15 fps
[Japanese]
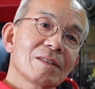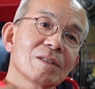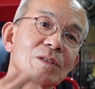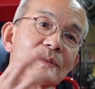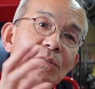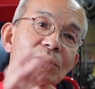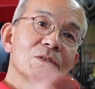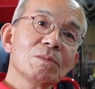
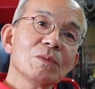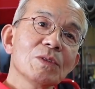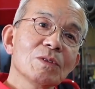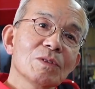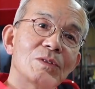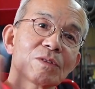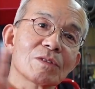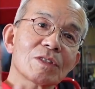そういうもの
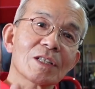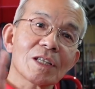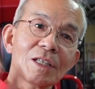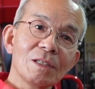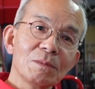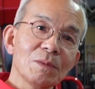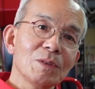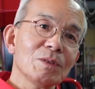を、機
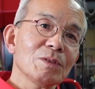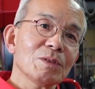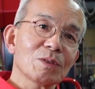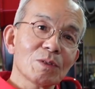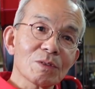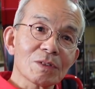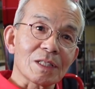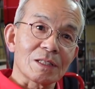械ものを
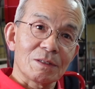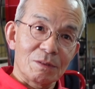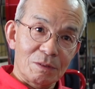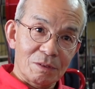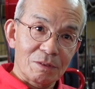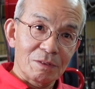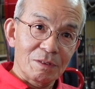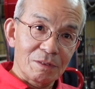操作する
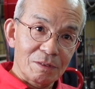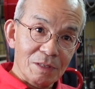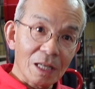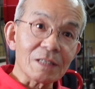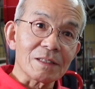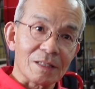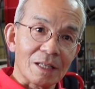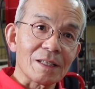という
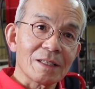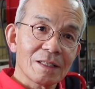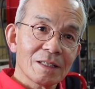感性、